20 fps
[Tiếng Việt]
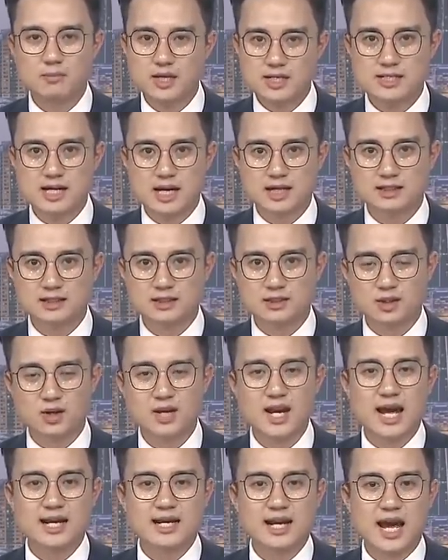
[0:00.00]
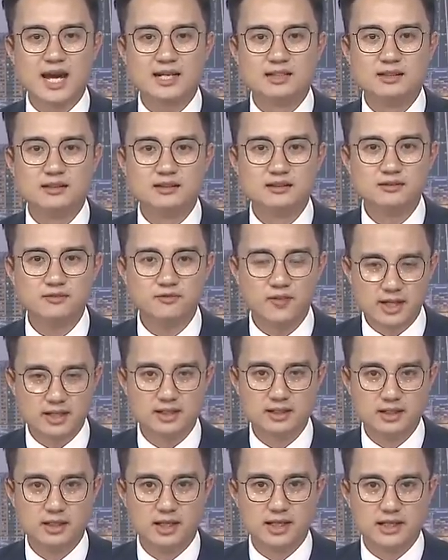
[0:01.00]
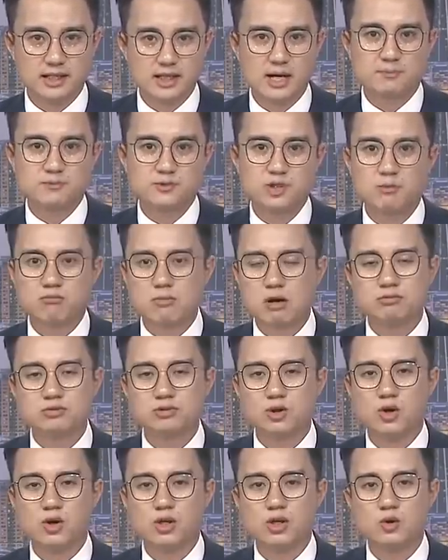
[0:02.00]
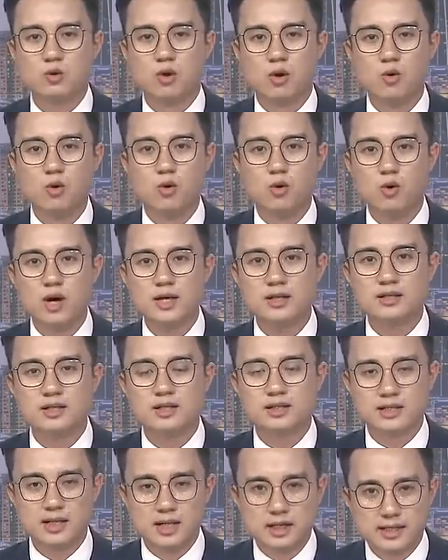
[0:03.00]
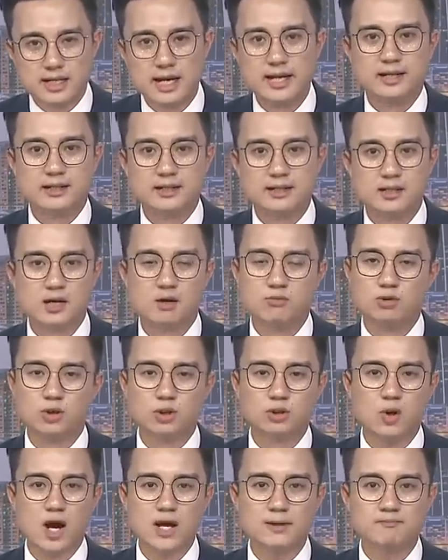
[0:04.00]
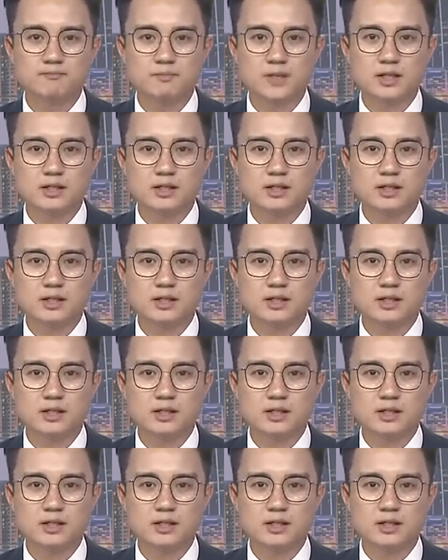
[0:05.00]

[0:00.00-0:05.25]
biết rằng đó lại là những phận người ngập trong bóng tối của u uất nợ nần không lối thoát